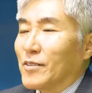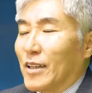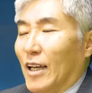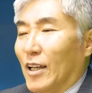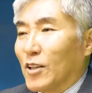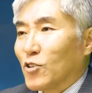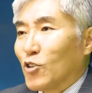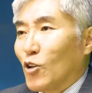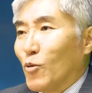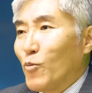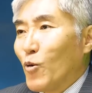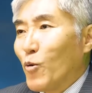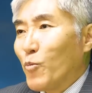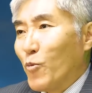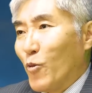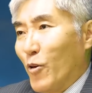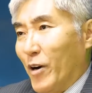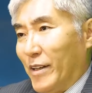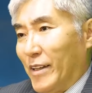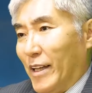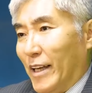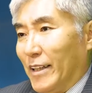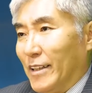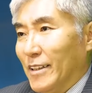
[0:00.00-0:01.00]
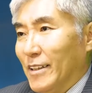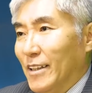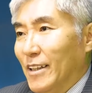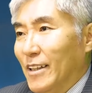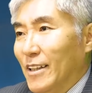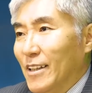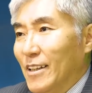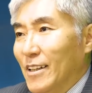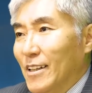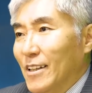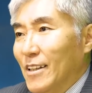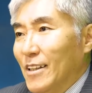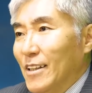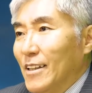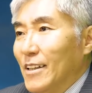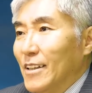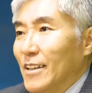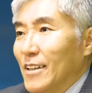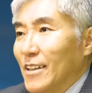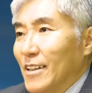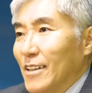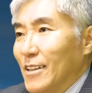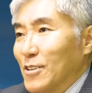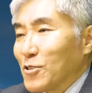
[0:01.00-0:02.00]
何とも思わない
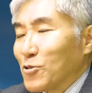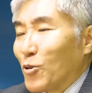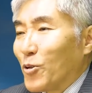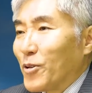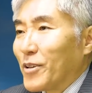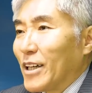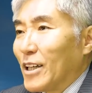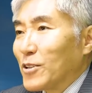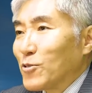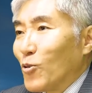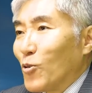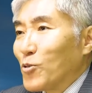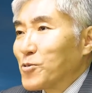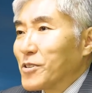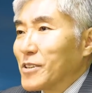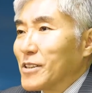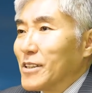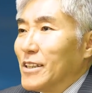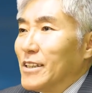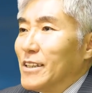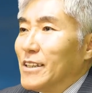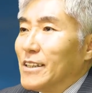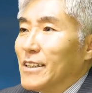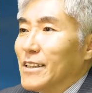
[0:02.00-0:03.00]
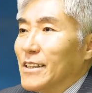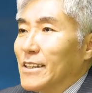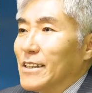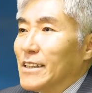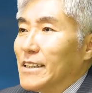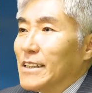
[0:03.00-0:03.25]
それが同時に